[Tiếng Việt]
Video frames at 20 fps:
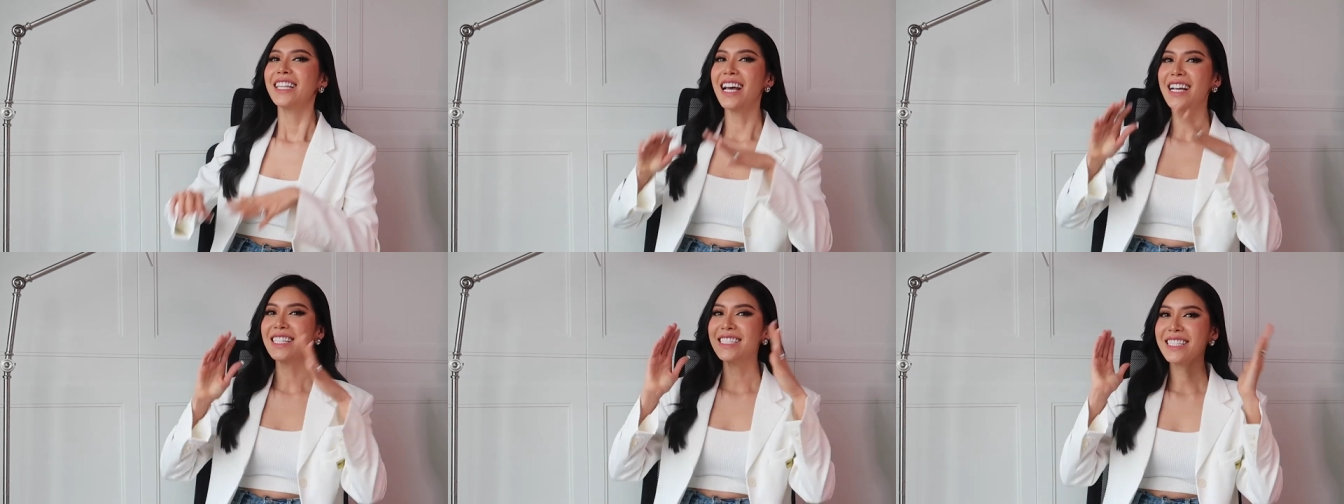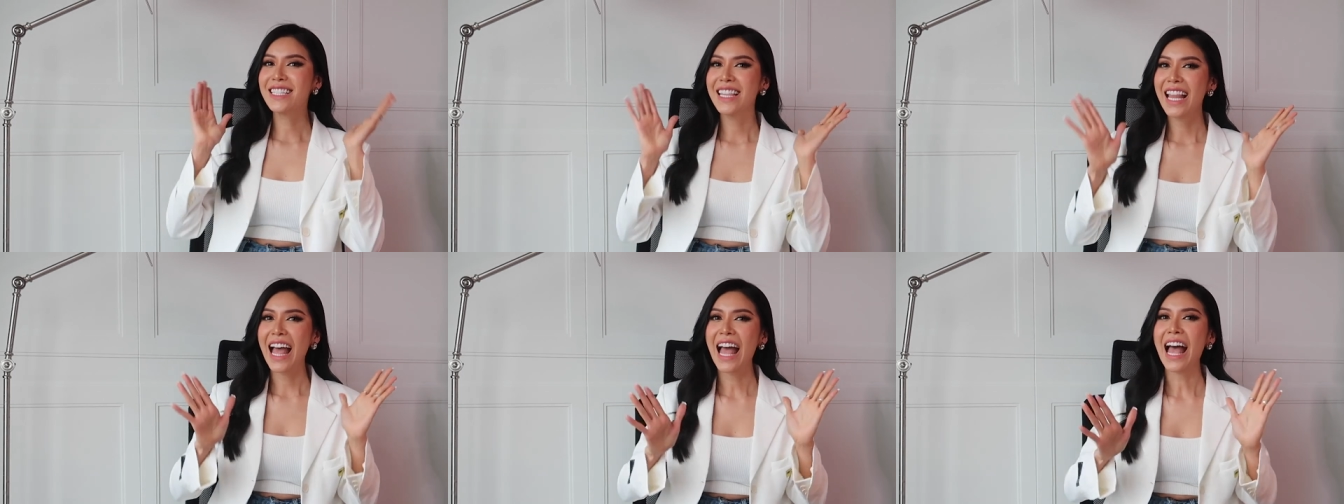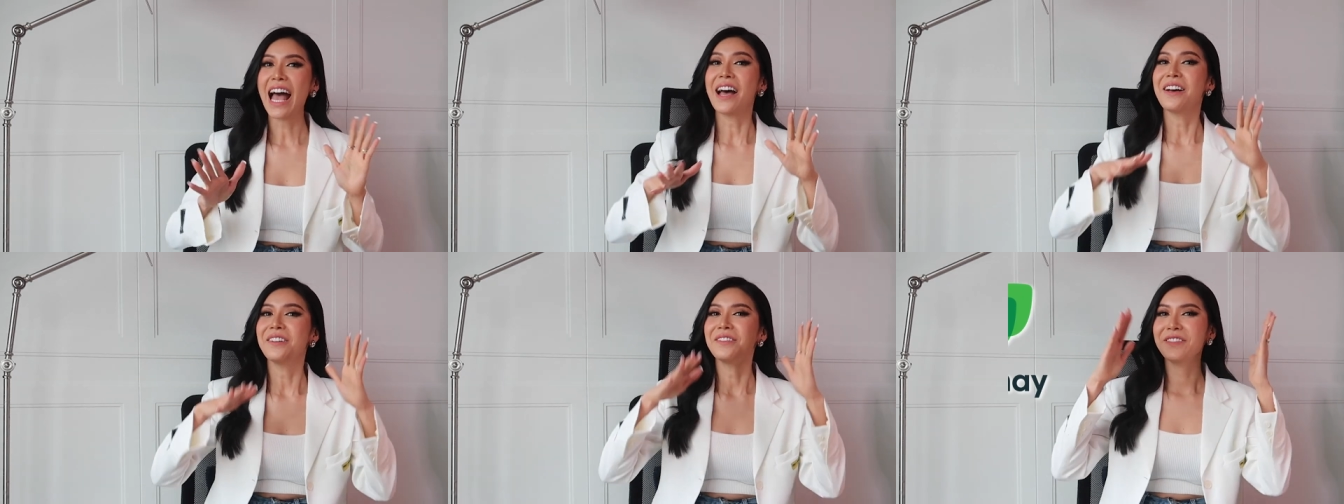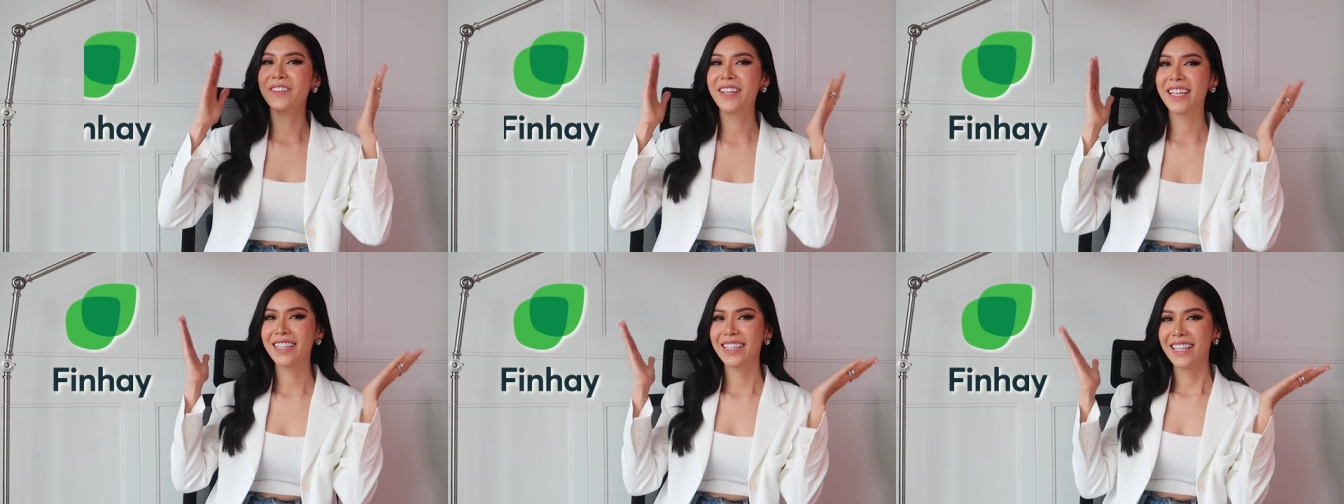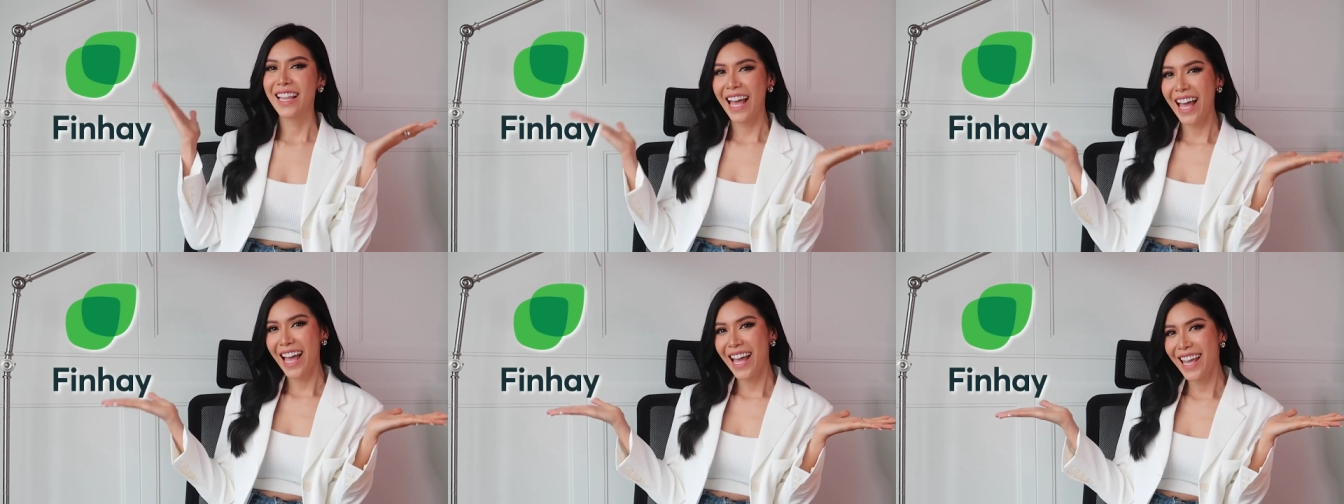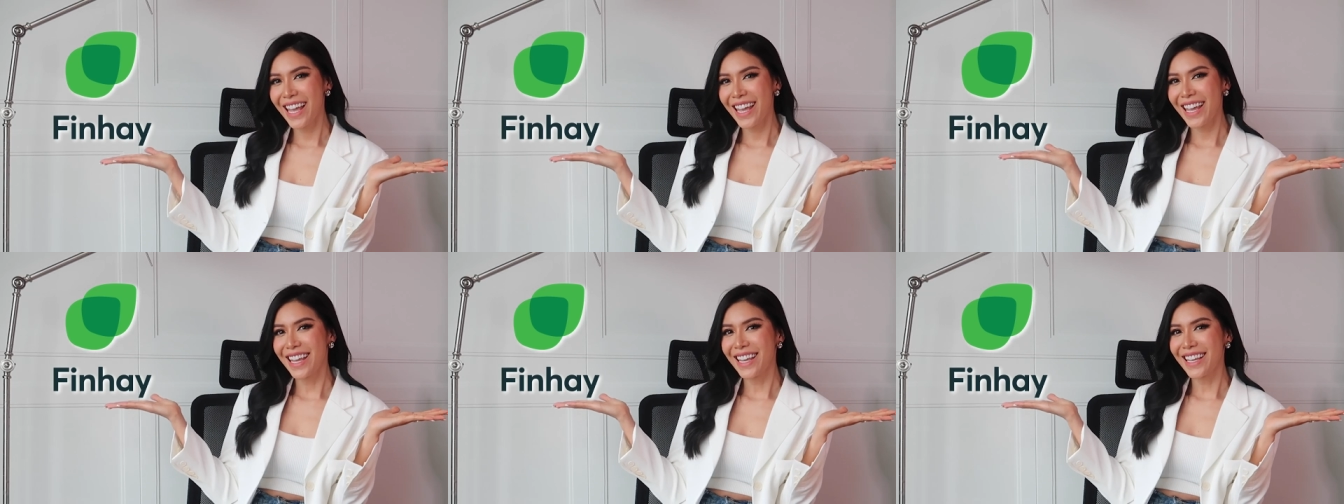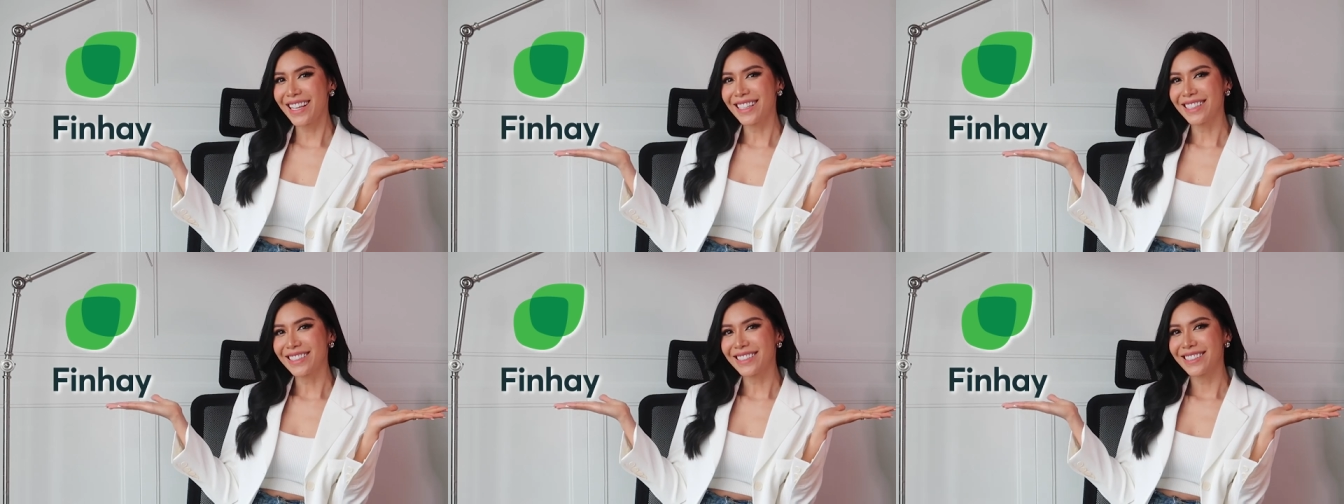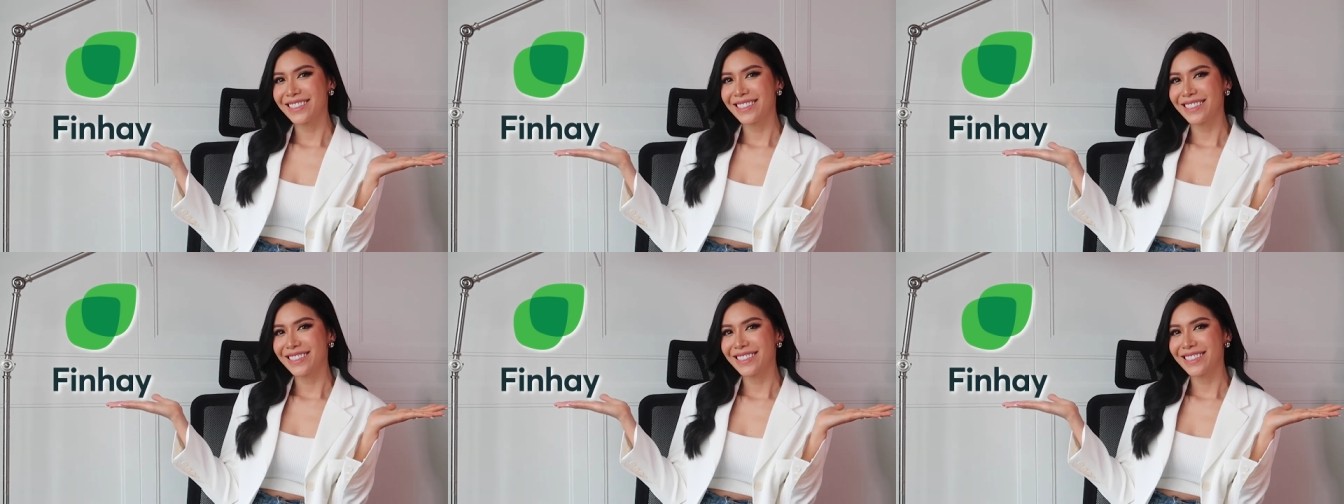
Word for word: đó chính là Phim Hay